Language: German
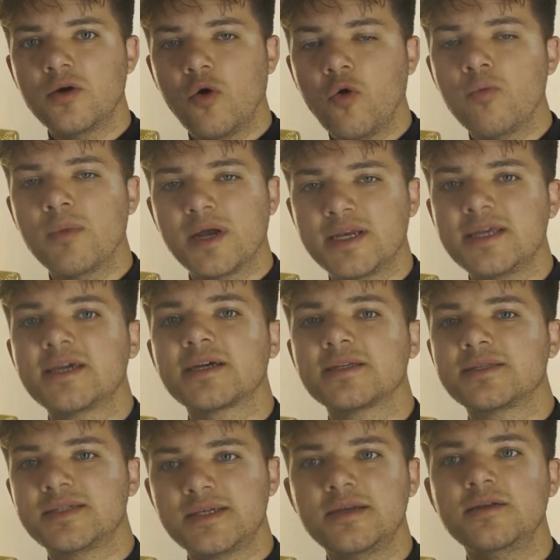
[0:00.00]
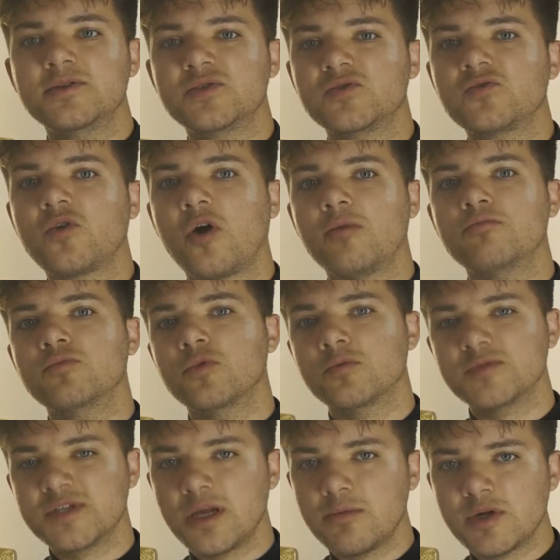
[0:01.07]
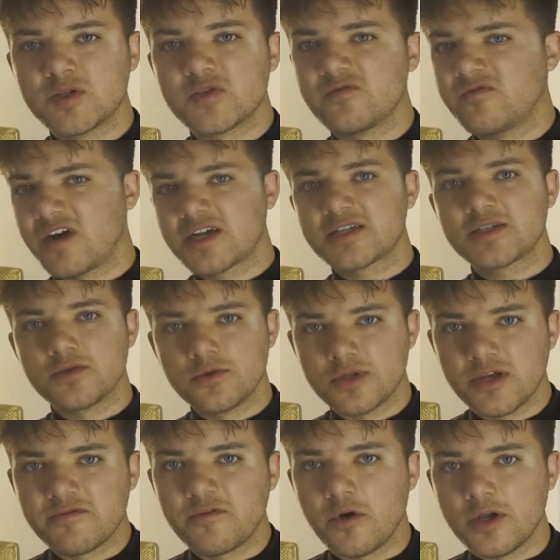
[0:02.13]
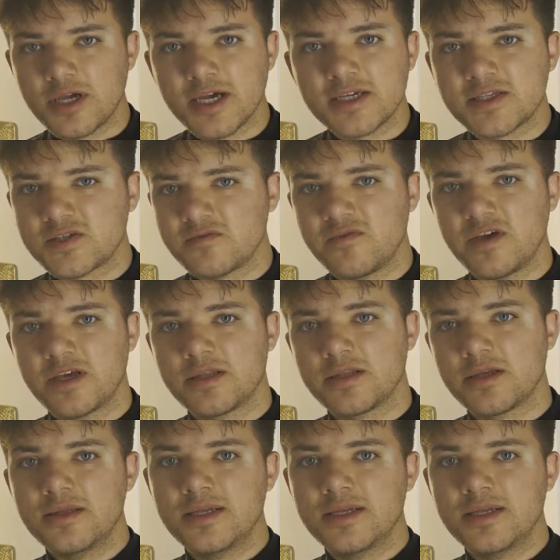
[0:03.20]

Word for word: um an ihre Ziele zu kommen, um selber zu wachsen und erfolgreich zu werden.